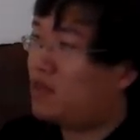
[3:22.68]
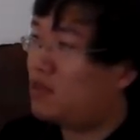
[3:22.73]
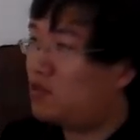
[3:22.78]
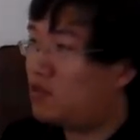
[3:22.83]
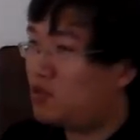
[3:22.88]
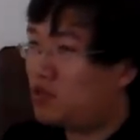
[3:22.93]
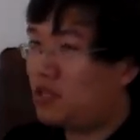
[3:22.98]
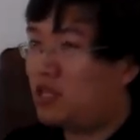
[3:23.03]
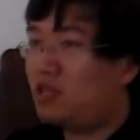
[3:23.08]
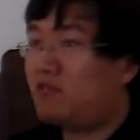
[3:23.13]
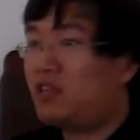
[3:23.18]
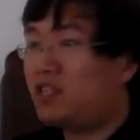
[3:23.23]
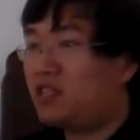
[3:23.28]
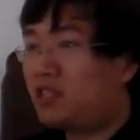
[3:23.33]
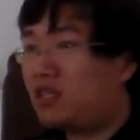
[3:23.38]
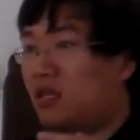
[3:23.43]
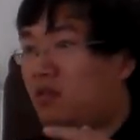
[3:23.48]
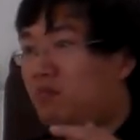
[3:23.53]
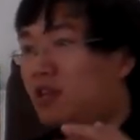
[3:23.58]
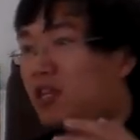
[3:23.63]
那就是因为
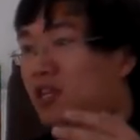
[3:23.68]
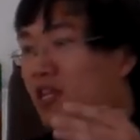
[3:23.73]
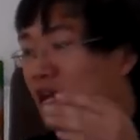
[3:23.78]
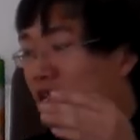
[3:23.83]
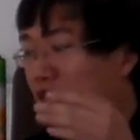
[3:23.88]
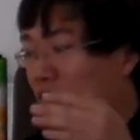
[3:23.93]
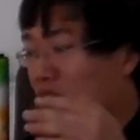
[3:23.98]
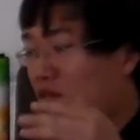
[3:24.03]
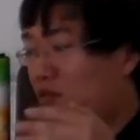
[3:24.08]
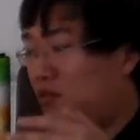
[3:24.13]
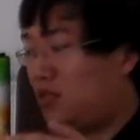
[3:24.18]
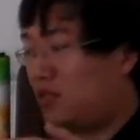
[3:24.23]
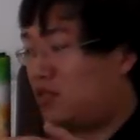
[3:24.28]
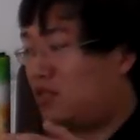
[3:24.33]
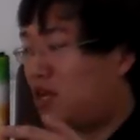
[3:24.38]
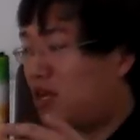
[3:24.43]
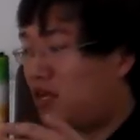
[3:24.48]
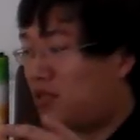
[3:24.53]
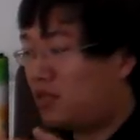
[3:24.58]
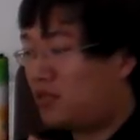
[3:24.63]
前面他已经有了
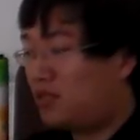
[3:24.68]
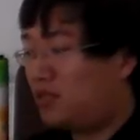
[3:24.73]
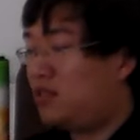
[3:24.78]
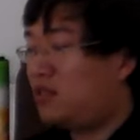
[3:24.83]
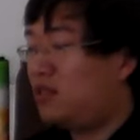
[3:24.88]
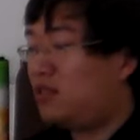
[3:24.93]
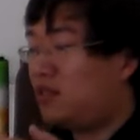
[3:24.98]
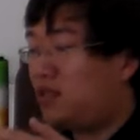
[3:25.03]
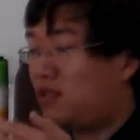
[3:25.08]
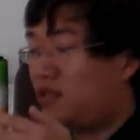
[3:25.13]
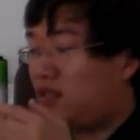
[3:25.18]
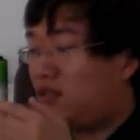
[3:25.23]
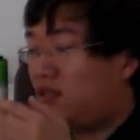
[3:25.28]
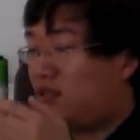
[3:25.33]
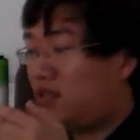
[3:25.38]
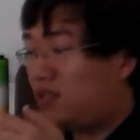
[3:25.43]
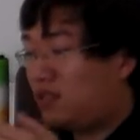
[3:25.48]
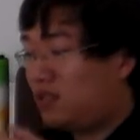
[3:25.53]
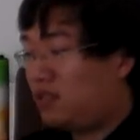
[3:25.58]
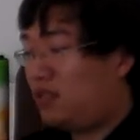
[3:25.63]
这样的，
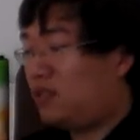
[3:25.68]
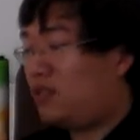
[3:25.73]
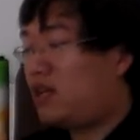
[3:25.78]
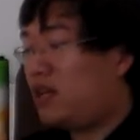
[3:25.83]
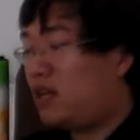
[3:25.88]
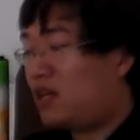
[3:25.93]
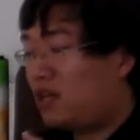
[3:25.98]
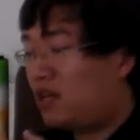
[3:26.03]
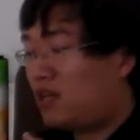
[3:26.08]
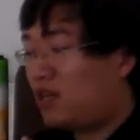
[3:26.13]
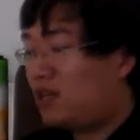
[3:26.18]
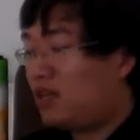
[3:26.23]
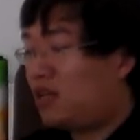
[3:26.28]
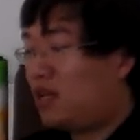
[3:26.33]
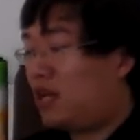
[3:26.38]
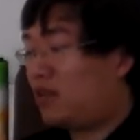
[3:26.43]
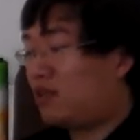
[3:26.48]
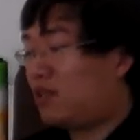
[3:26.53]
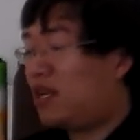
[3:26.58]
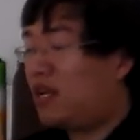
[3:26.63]
一代
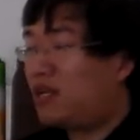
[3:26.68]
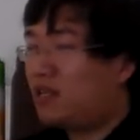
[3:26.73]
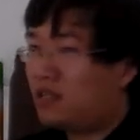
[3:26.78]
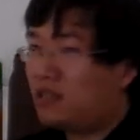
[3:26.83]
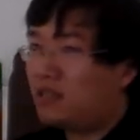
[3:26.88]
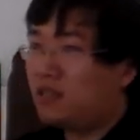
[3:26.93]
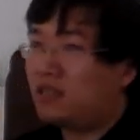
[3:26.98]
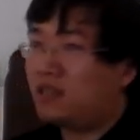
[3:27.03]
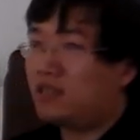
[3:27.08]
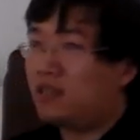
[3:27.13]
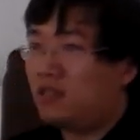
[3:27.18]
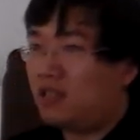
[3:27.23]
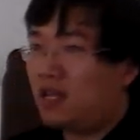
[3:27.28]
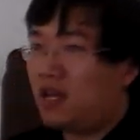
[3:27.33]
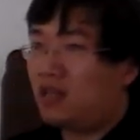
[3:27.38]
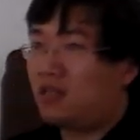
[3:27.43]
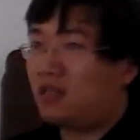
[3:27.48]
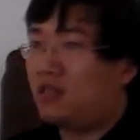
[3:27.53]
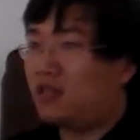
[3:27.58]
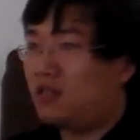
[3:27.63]
两代的这
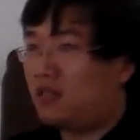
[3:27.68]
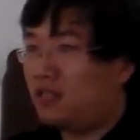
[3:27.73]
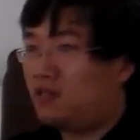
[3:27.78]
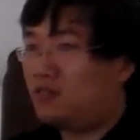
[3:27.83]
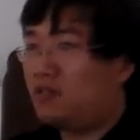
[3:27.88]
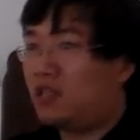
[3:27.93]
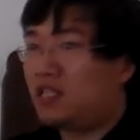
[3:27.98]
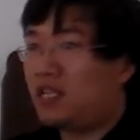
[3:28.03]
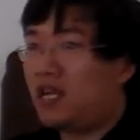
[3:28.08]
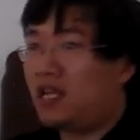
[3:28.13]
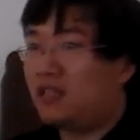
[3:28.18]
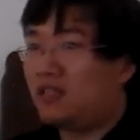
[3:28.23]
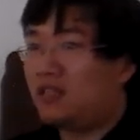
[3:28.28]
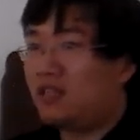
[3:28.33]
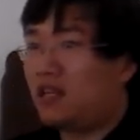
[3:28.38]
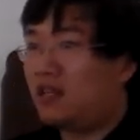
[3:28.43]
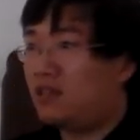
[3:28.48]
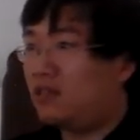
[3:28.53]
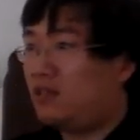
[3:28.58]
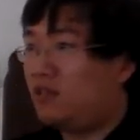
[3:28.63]
样的一个理学家的
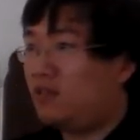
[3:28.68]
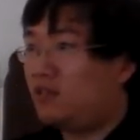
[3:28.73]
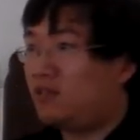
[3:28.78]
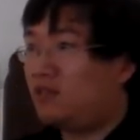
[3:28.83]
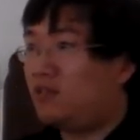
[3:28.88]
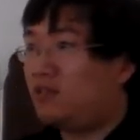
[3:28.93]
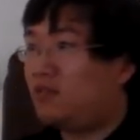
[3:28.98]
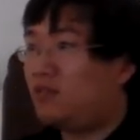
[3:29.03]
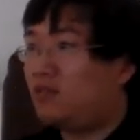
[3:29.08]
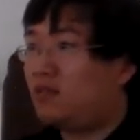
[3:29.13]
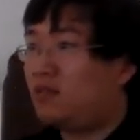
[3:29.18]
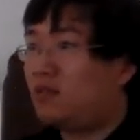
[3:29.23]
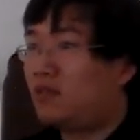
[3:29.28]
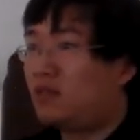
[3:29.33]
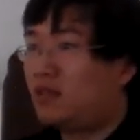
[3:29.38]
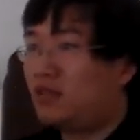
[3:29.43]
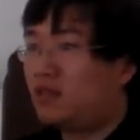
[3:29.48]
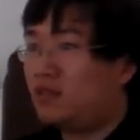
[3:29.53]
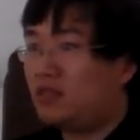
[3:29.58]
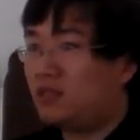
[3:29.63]
这样的一种，
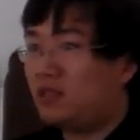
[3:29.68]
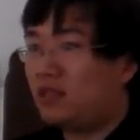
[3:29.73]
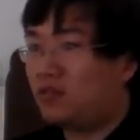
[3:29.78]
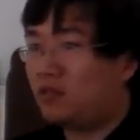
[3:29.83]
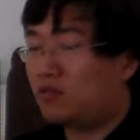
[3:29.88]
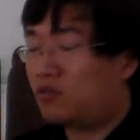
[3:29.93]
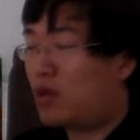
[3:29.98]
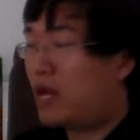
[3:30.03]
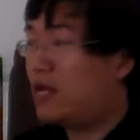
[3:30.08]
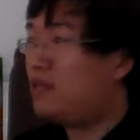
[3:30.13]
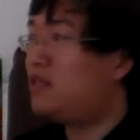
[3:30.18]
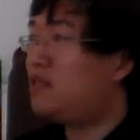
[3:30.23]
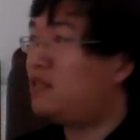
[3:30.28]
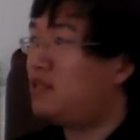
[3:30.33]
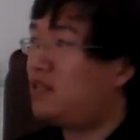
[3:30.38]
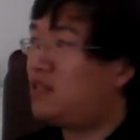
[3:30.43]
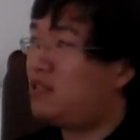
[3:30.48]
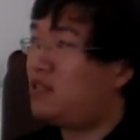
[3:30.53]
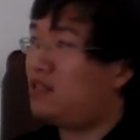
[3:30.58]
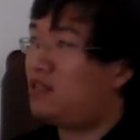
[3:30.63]
一种传承
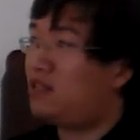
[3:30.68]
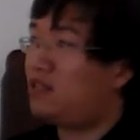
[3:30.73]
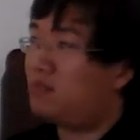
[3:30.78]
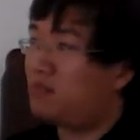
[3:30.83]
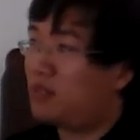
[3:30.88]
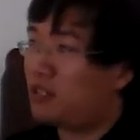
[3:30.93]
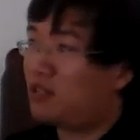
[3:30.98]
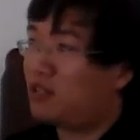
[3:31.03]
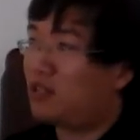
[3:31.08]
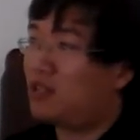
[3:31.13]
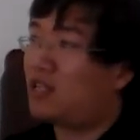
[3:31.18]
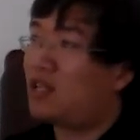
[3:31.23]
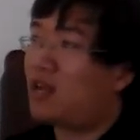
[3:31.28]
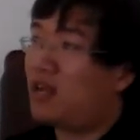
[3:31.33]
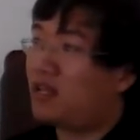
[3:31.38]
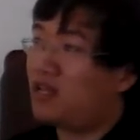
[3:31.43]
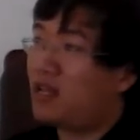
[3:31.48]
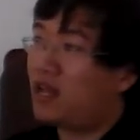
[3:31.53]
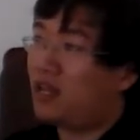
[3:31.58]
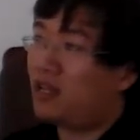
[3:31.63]
在那里。那么到了
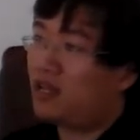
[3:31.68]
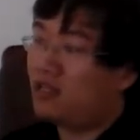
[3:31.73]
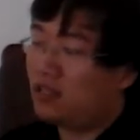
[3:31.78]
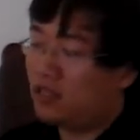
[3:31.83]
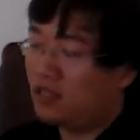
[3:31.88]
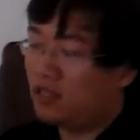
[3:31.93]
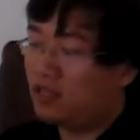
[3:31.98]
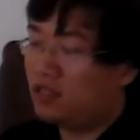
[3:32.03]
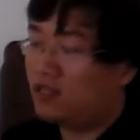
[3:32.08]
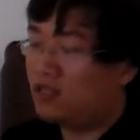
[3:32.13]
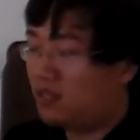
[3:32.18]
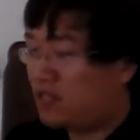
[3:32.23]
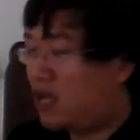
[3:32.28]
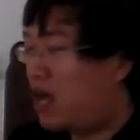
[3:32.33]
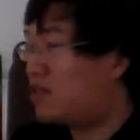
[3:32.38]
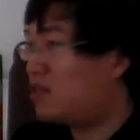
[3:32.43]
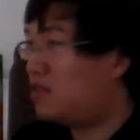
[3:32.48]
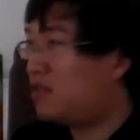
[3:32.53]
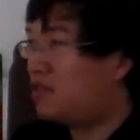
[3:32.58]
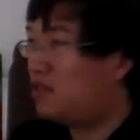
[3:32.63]
他，他一个集
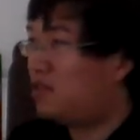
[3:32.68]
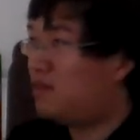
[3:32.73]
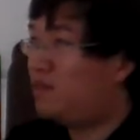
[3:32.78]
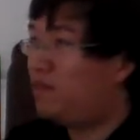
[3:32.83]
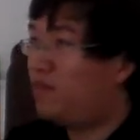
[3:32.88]
大成。